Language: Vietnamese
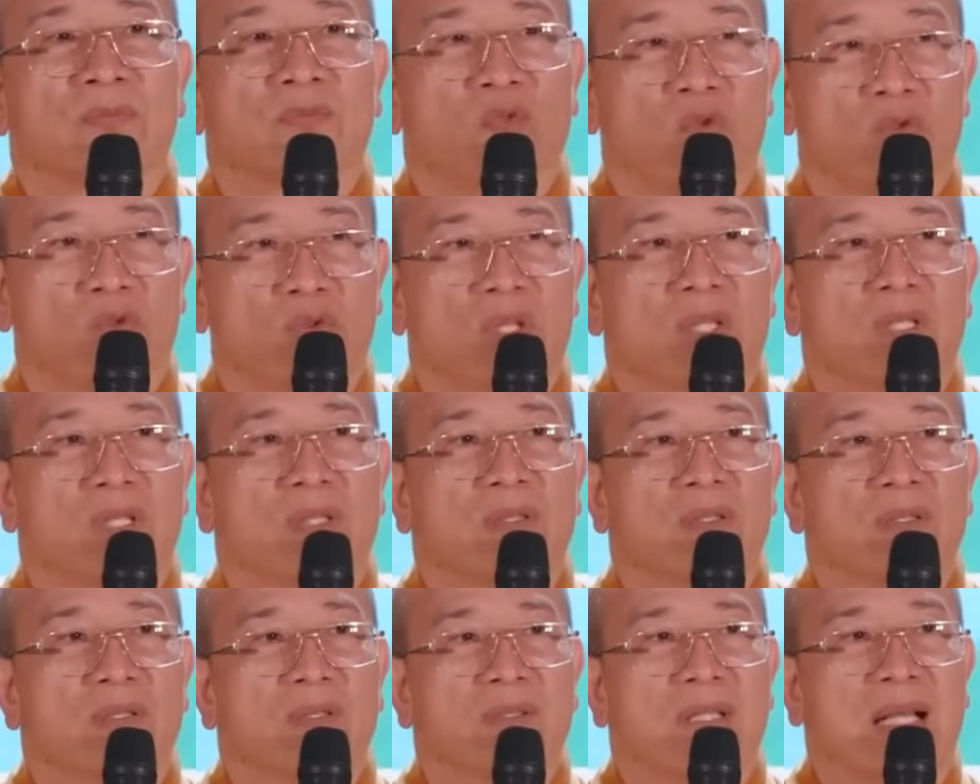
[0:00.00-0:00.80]
Phụ
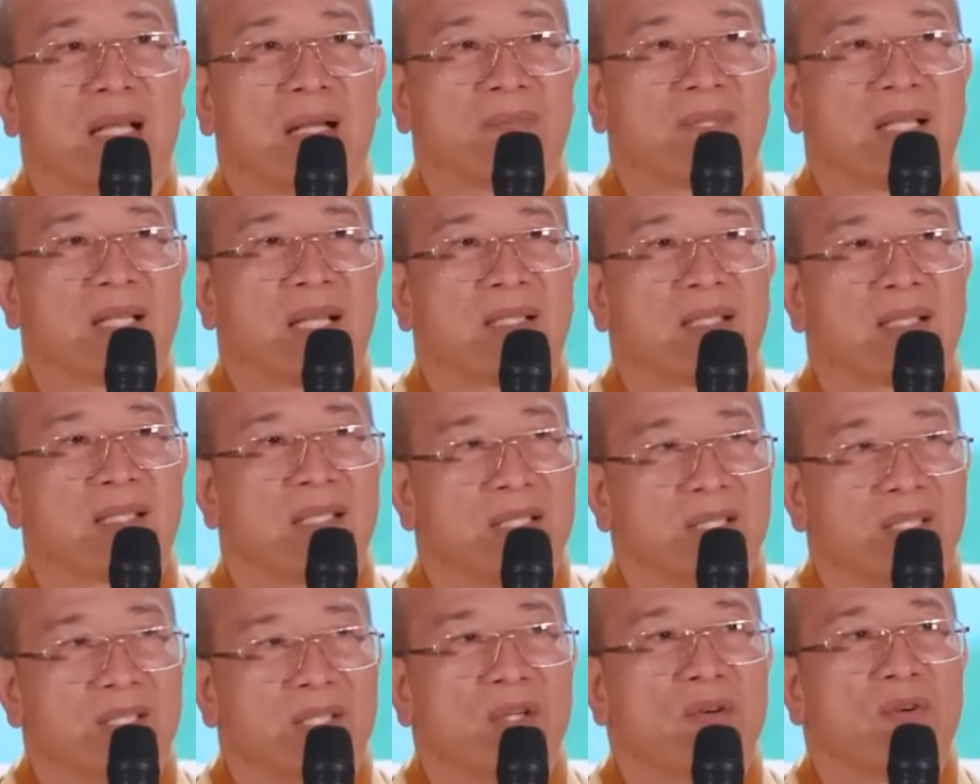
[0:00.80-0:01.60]
nữ tham gia
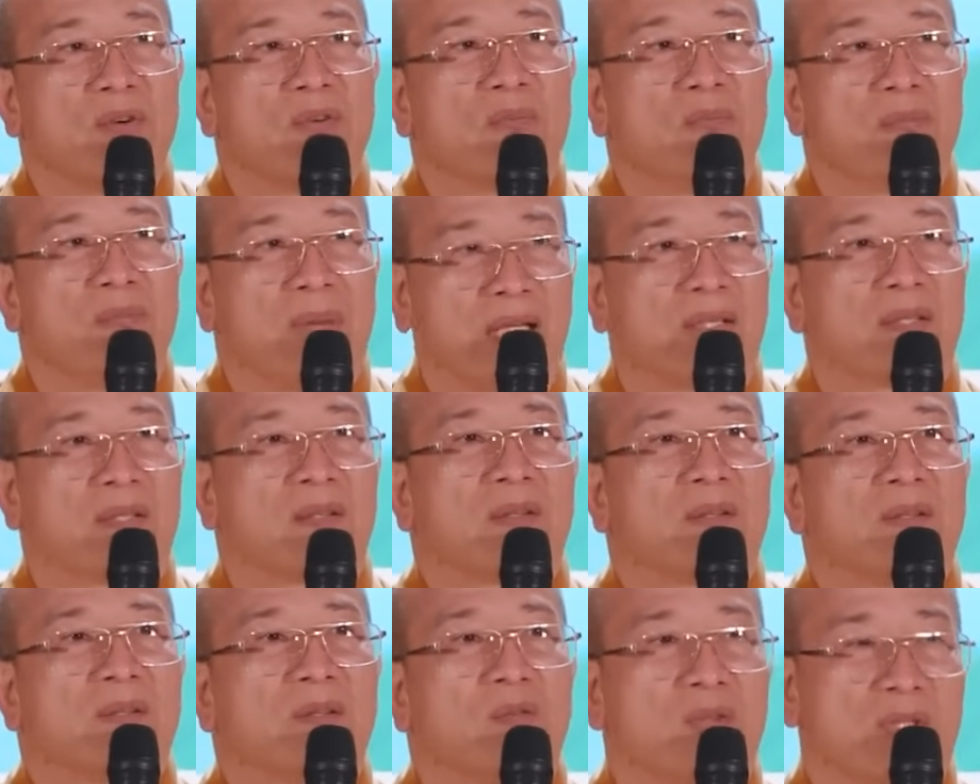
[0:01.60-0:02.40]
rất nhiều mặt
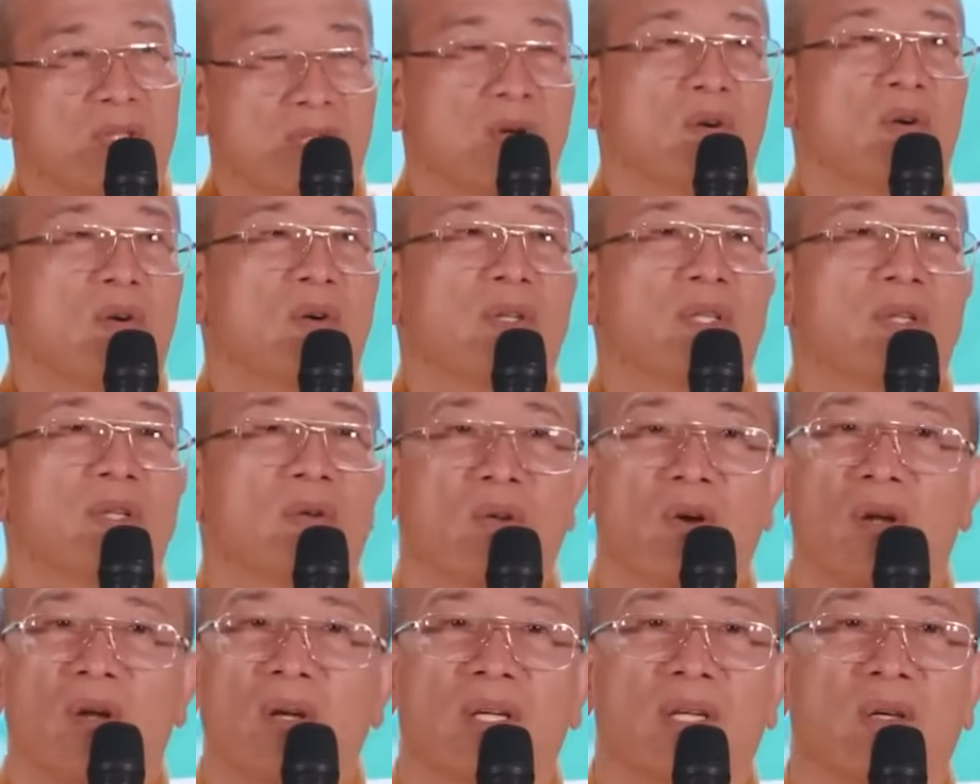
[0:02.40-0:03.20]
của xã hội,
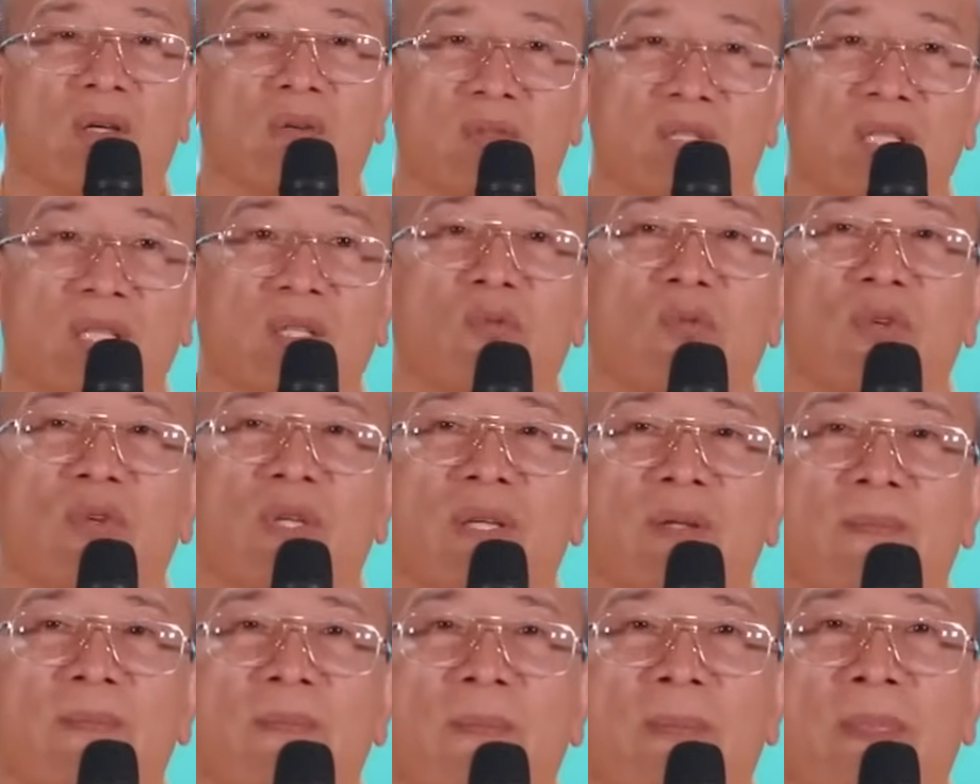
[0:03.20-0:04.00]
điều đó là điều rất
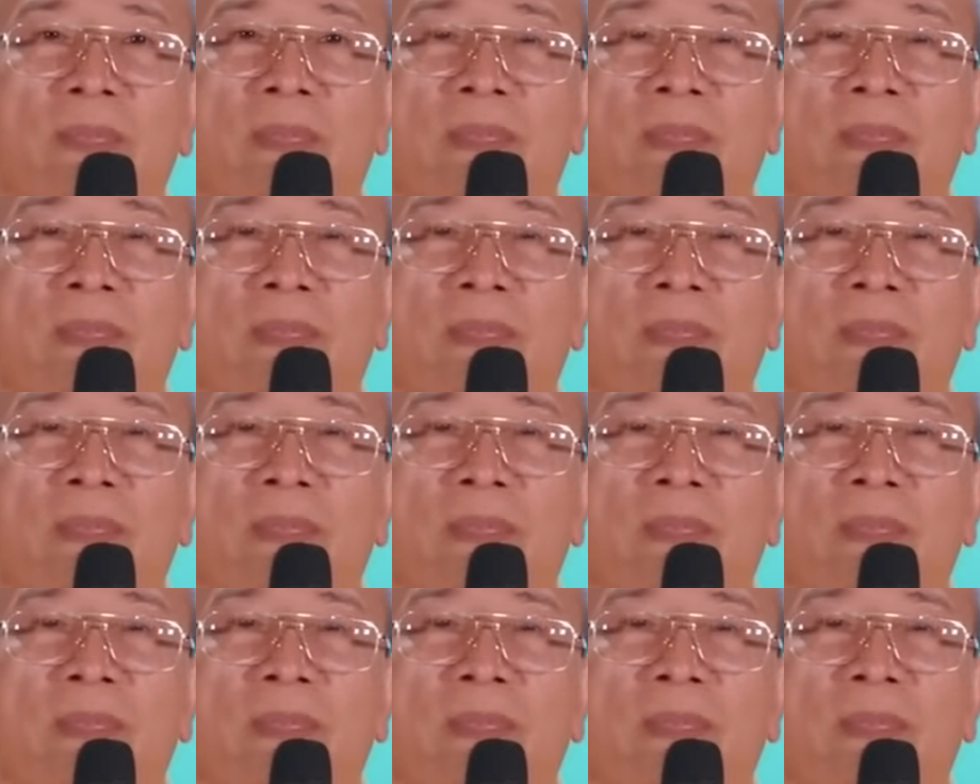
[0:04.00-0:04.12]
quý.